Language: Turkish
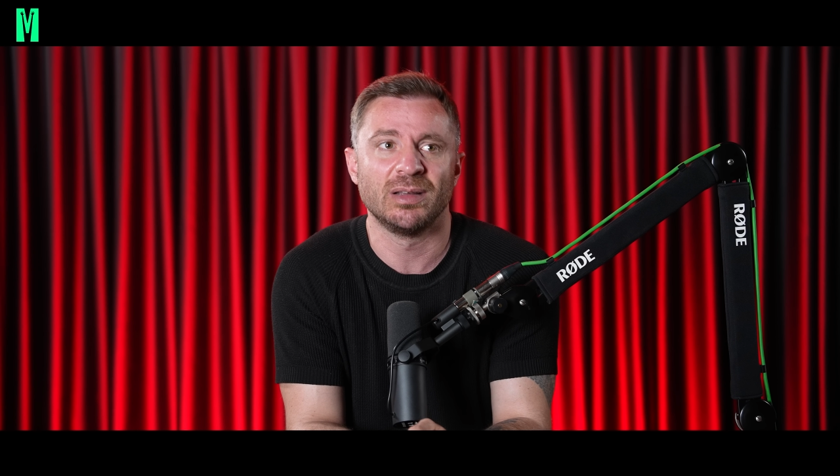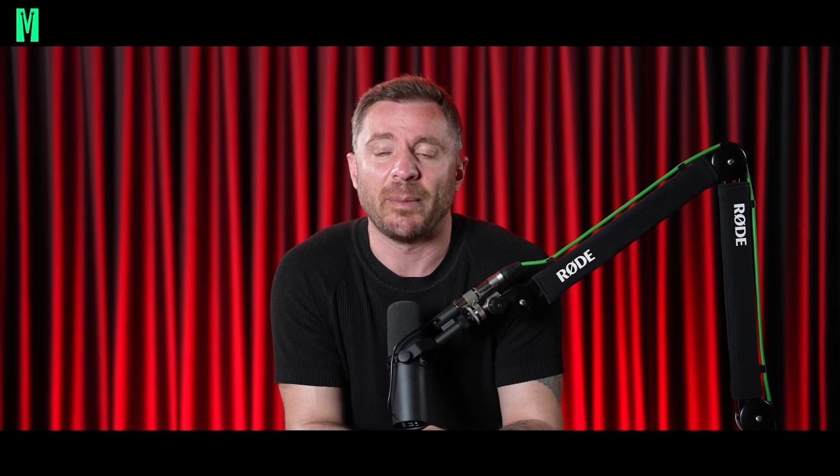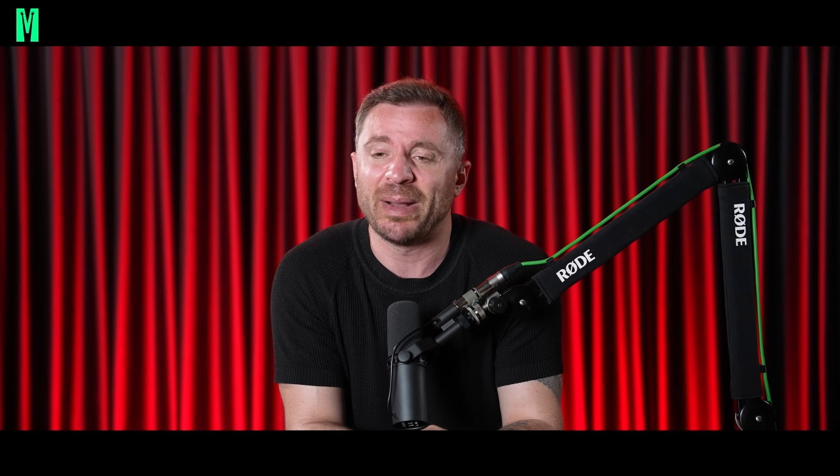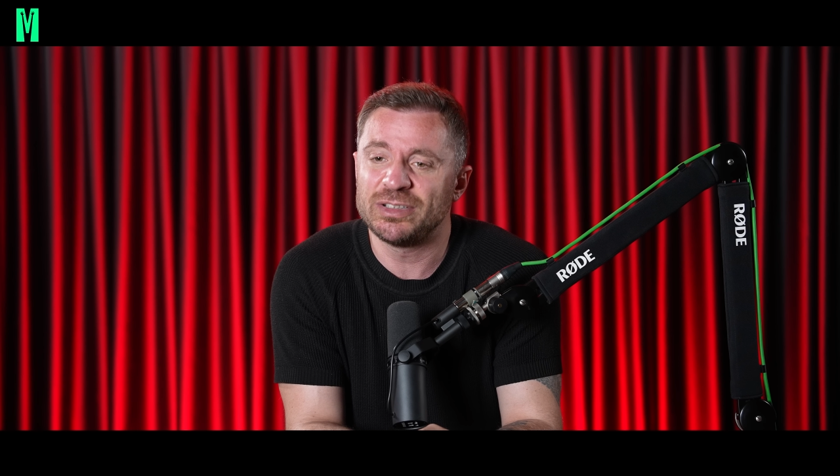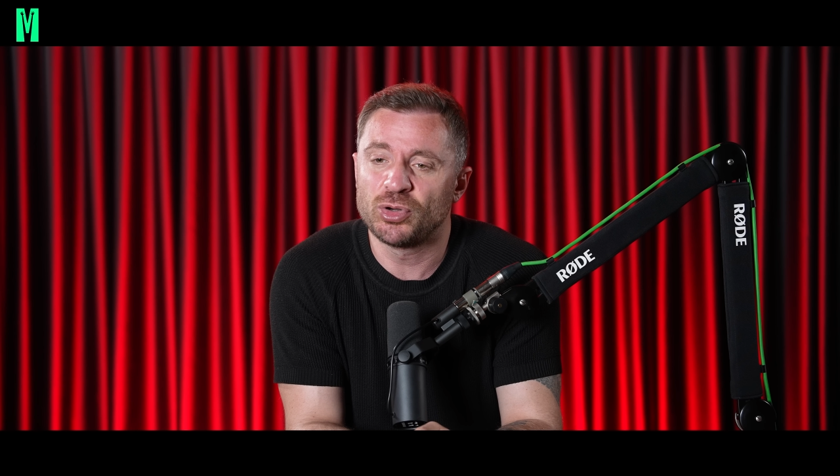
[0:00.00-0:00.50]

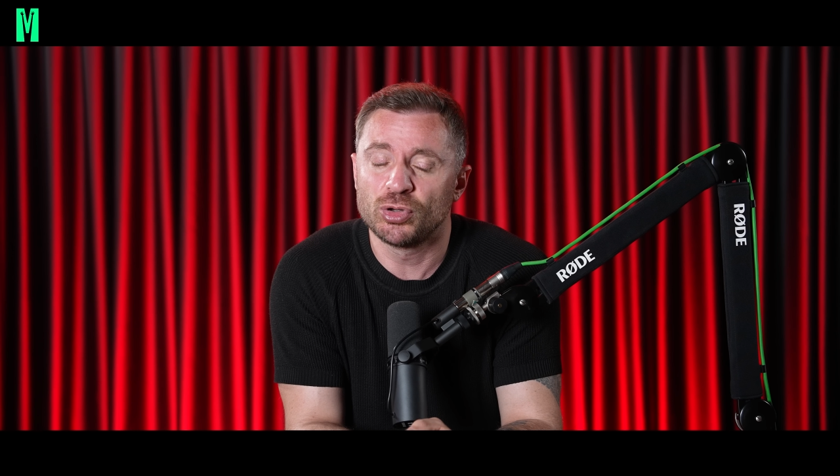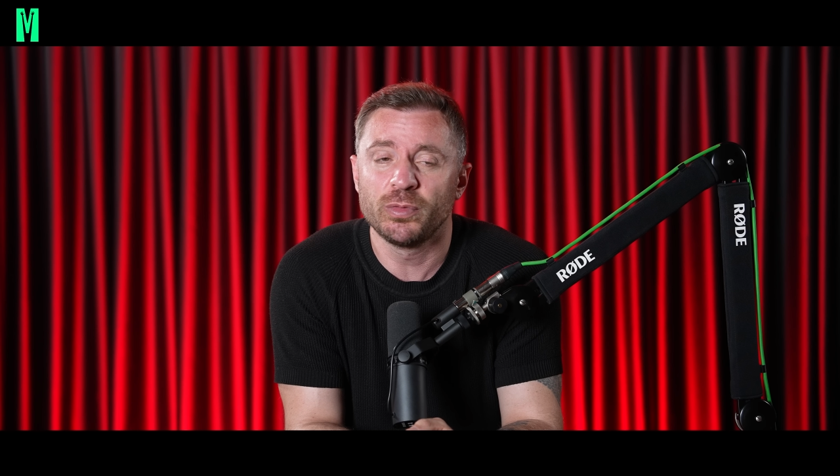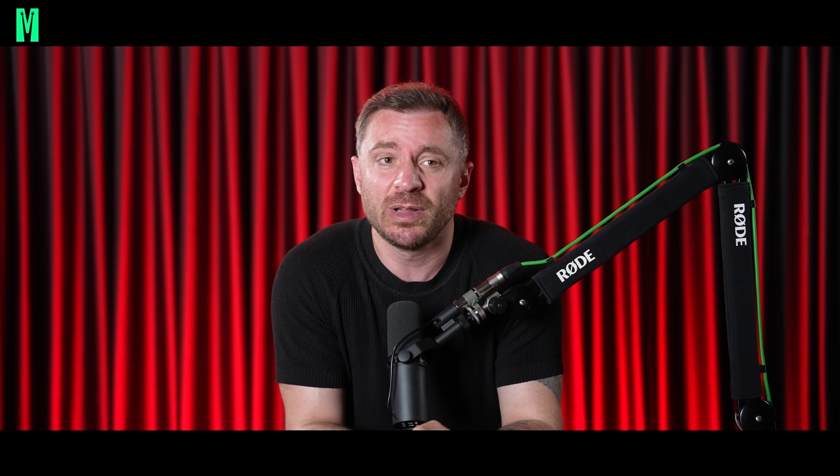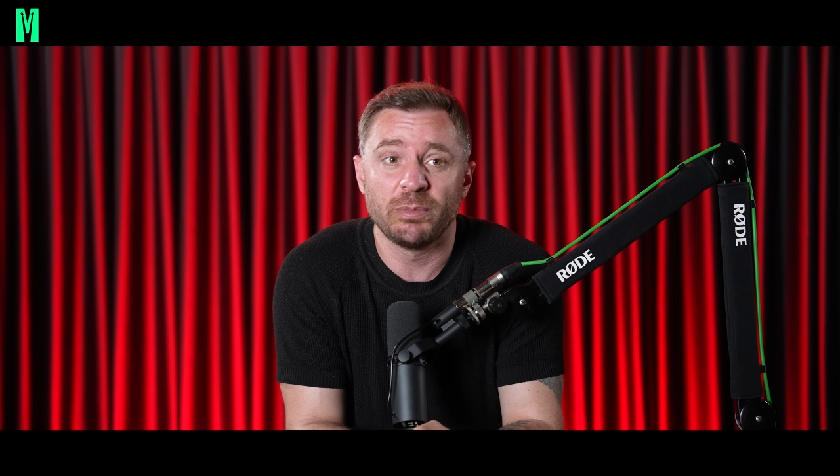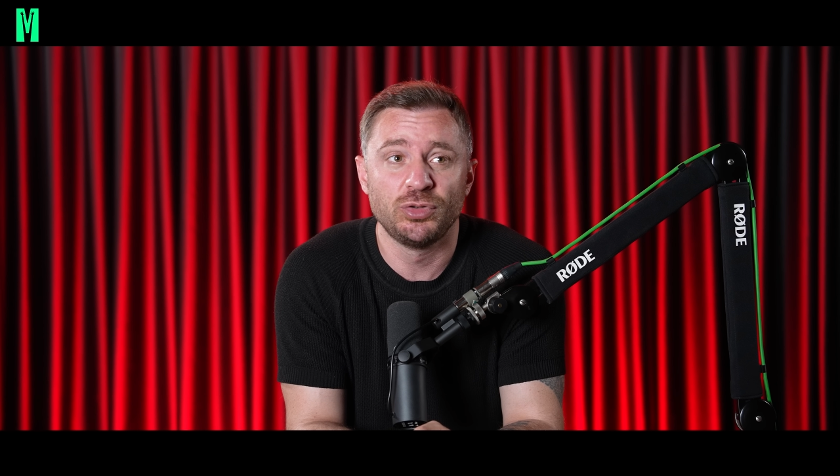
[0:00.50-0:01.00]
Yani bence kötü
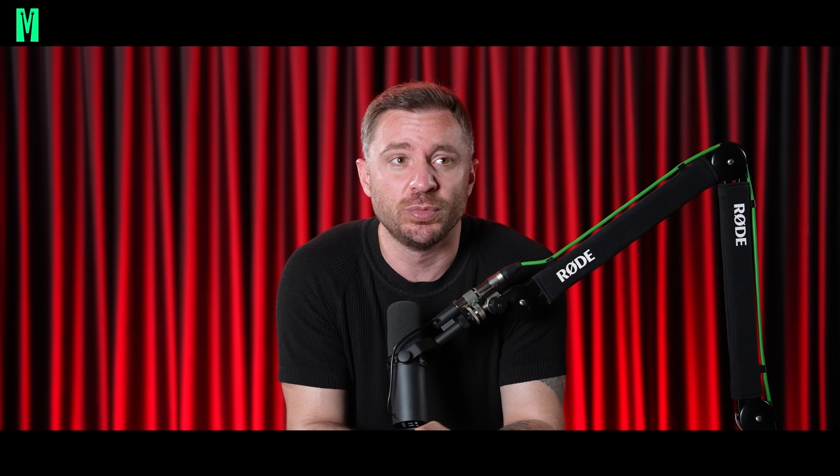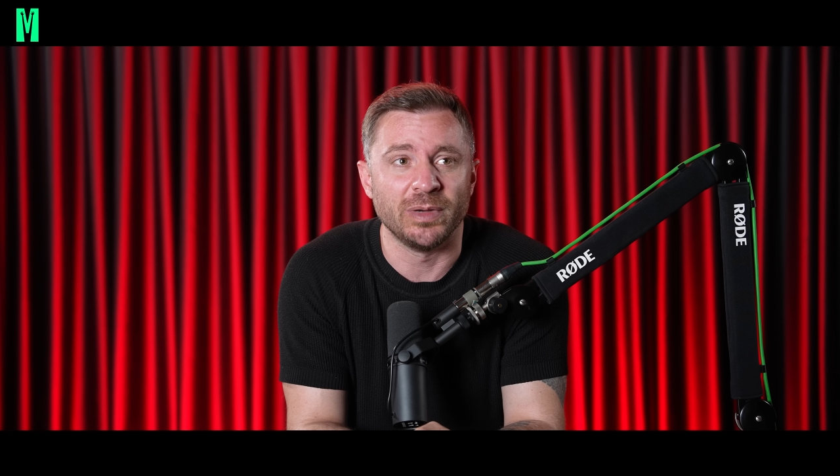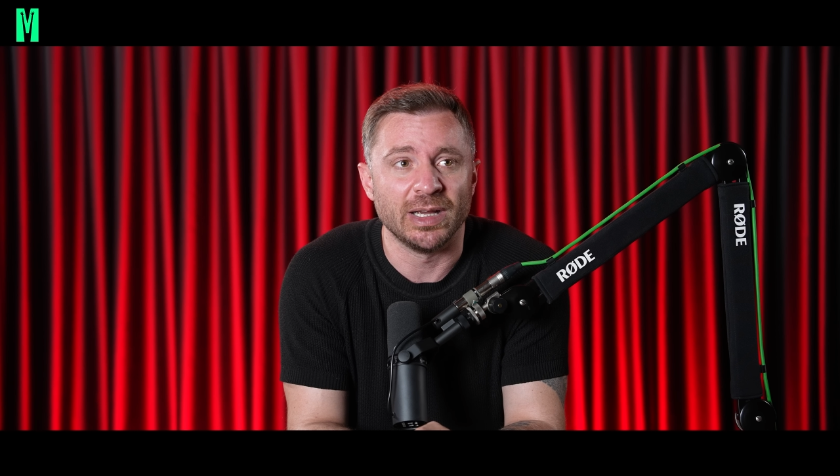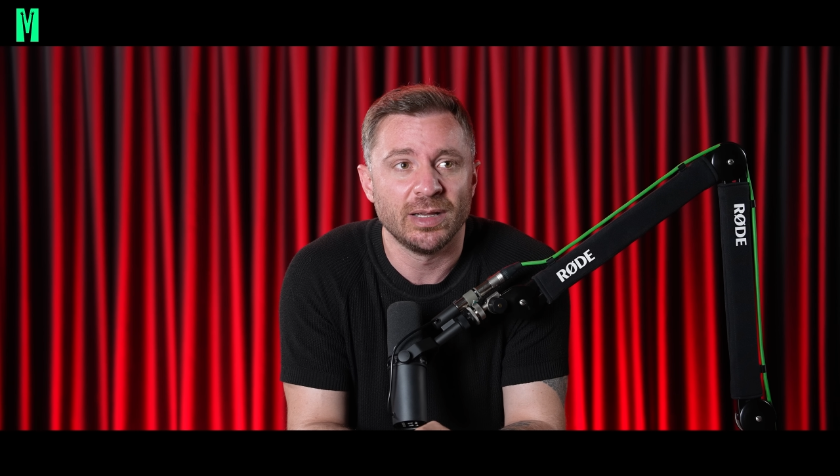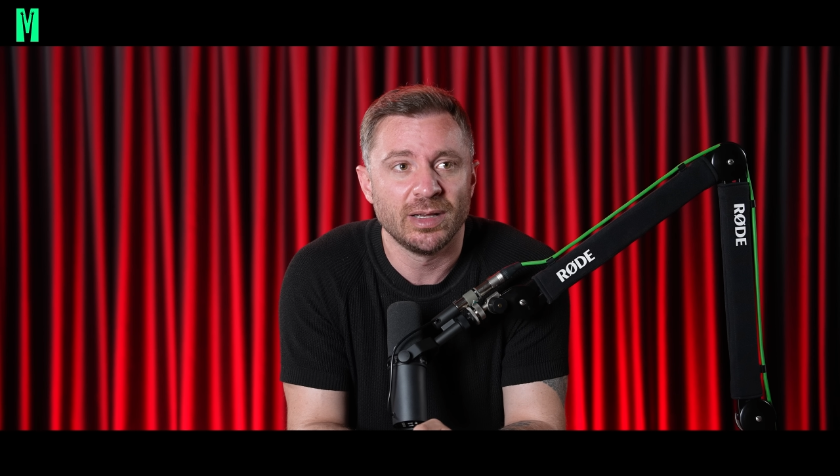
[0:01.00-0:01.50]
bir de bir
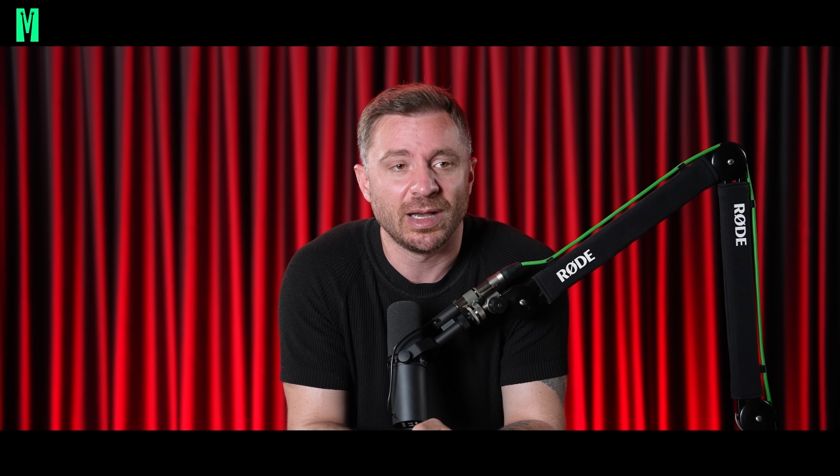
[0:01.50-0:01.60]
cümle.